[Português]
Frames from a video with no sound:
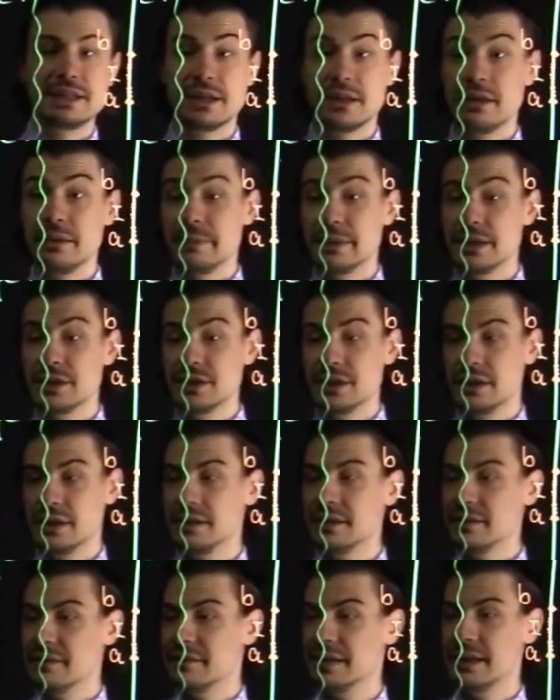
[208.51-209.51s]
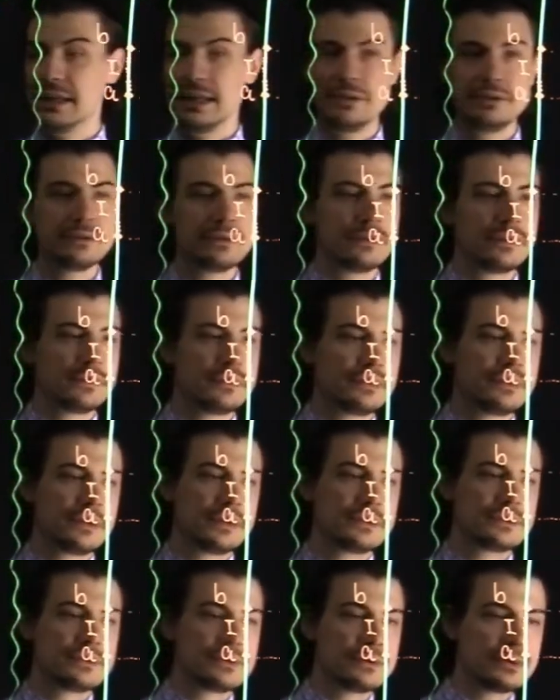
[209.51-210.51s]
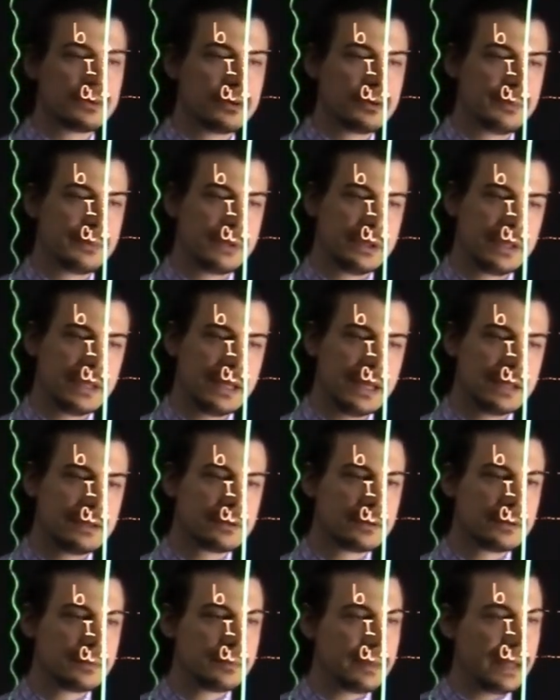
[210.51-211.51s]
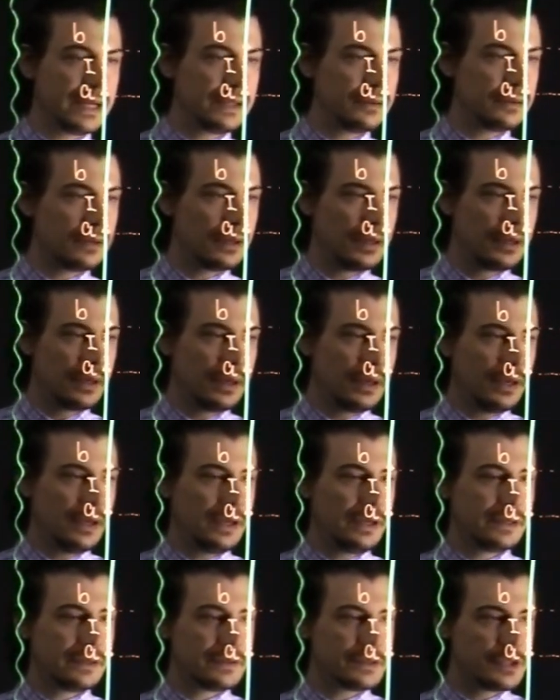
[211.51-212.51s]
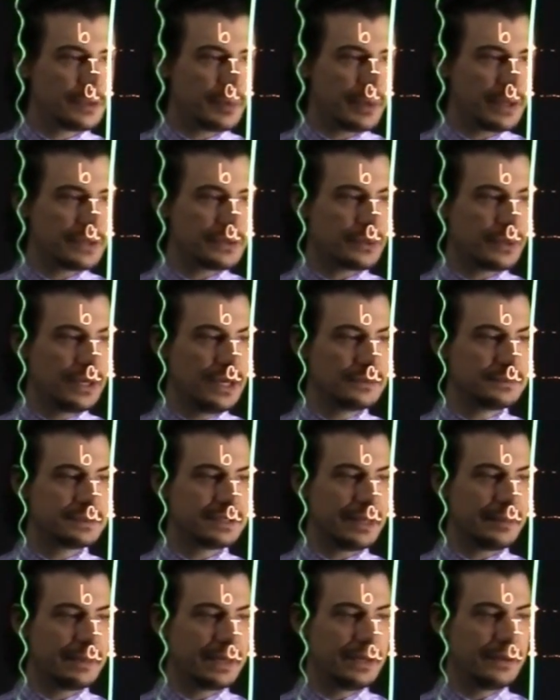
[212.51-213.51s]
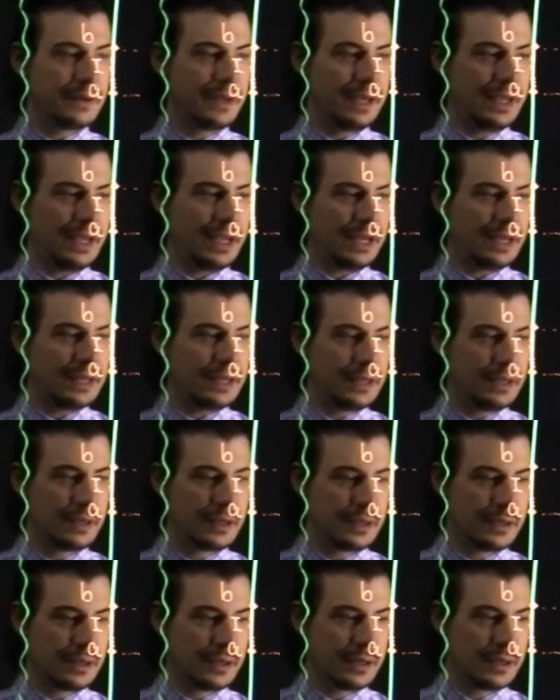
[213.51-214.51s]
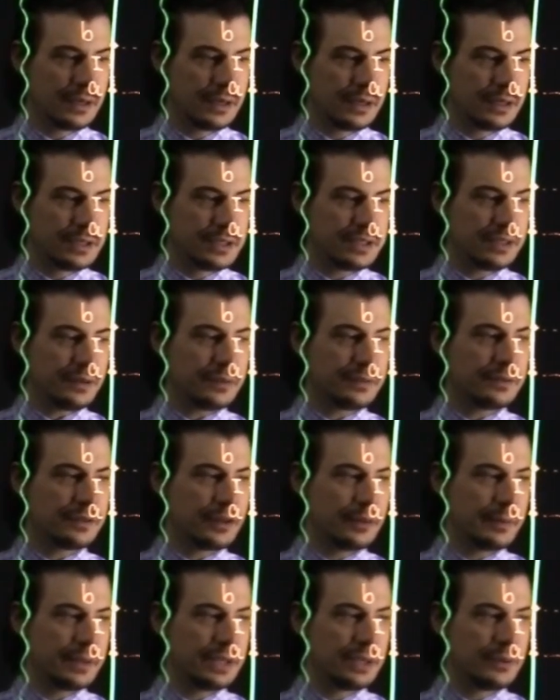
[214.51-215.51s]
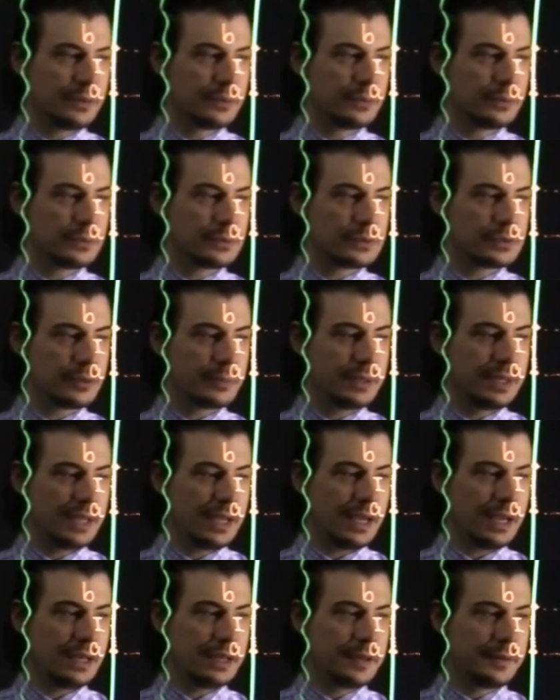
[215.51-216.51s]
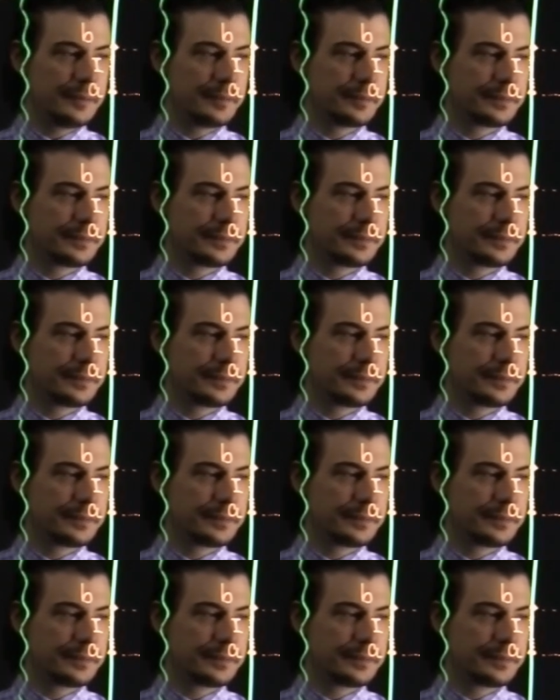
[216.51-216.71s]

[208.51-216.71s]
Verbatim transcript: arquimediana está valendo no nosso corpo ordenado completo, então a gente pode escolher um tamanho n, de tal forma que 1 sobre n